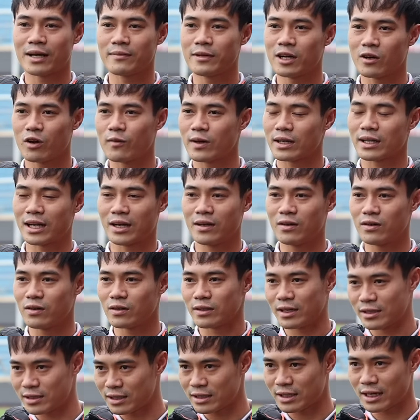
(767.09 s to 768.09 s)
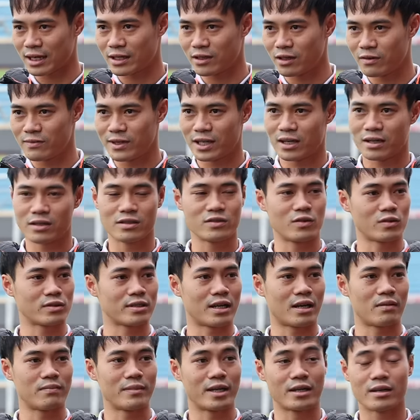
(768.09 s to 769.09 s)
Bây giờ có bàn thắng rồi, đá sân khách rồi, bây giờ dù
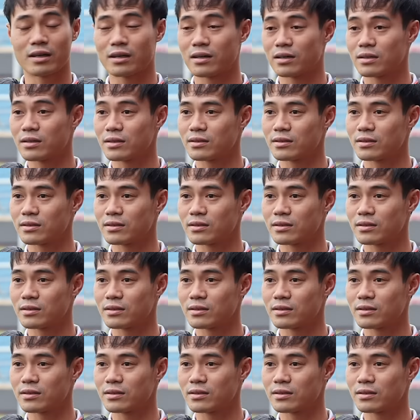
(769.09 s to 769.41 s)
sao mình đã